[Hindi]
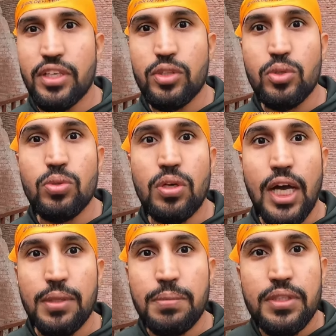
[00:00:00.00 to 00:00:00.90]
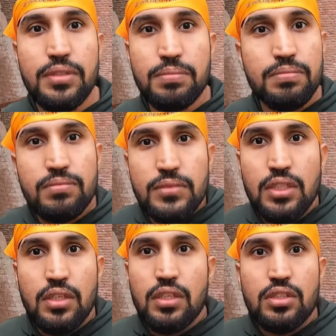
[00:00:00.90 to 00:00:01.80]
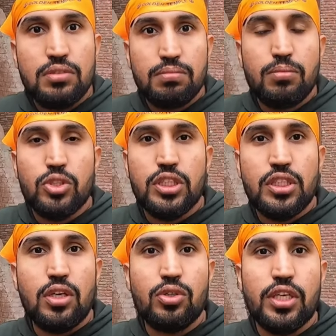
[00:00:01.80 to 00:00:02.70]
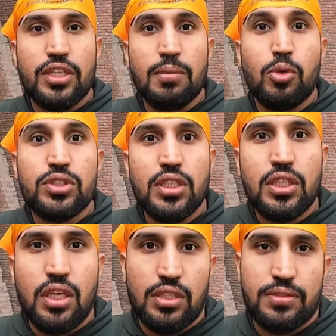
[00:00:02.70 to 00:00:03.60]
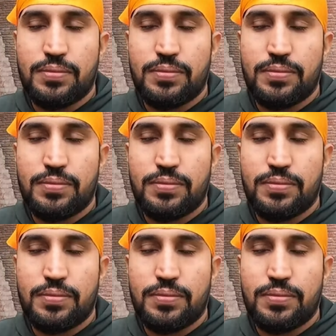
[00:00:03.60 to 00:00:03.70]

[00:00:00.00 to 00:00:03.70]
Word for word: दी तो आदमी भोचक्का हो जाता है भोचक्का